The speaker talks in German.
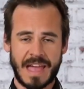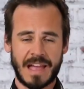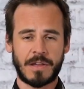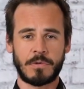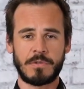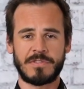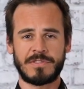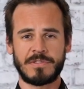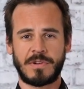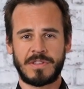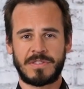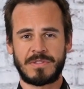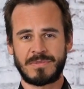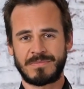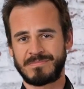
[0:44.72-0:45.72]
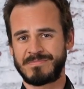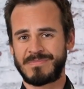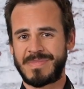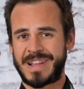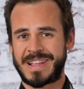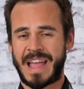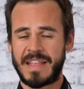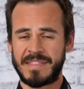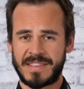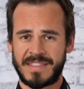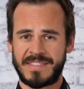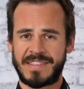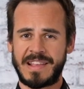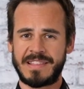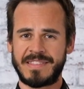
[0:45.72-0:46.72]
der Größenordnung ganz,
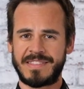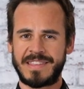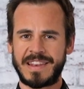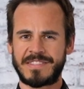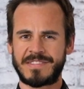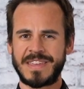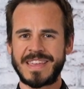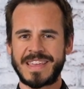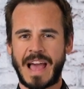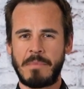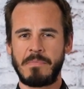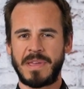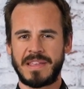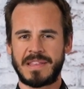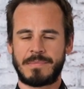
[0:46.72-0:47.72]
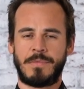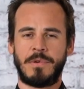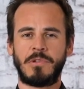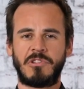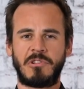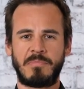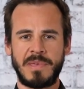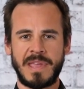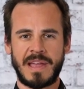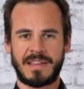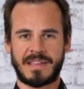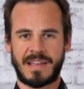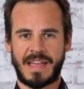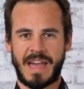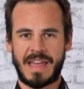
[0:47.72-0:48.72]
ganz selten sieht. Also ich kann mich in der MotoGP
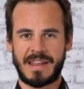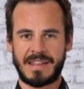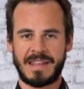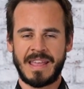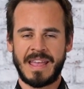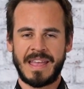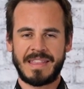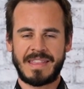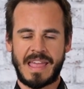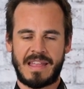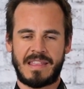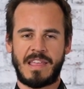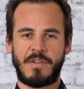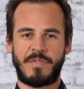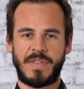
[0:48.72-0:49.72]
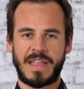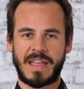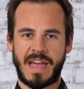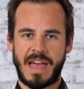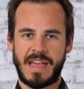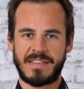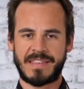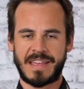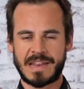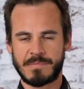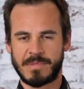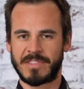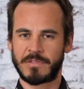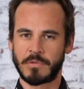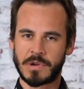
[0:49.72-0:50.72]
eigentlich an keinen derart heftigen Highsider
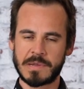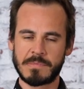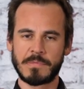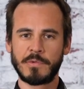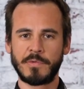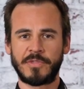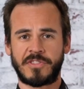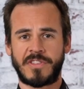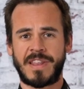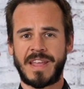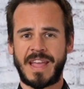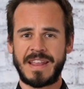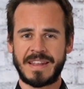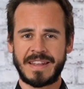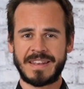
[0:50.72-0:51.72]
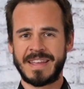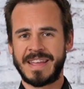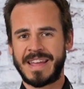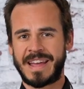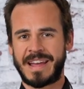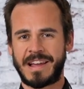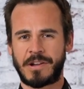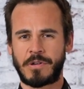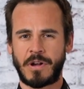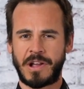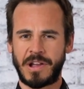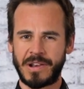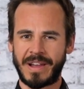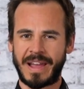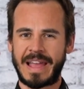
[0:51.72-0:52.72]
mit so einem Luftstand erinnern. Äh,
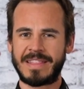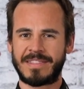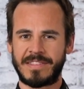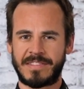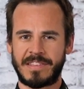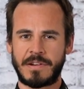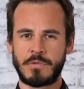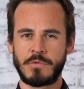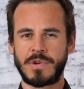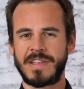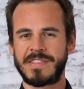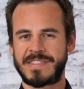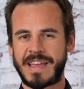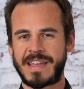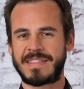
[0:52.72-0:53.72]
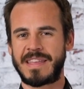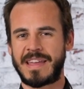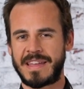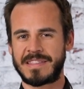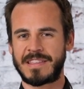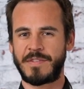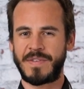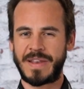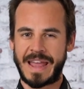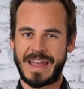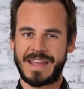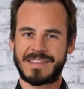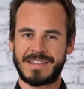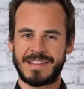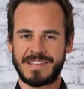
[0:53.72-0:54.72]
Jorge Lorenz in seiner Rookie-Zeit, der hat da
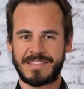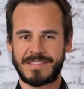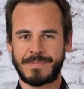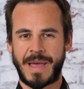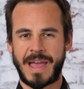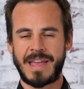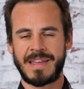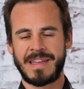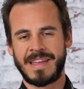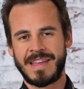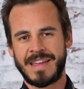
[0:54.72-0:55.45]
vielleicht äh, zwei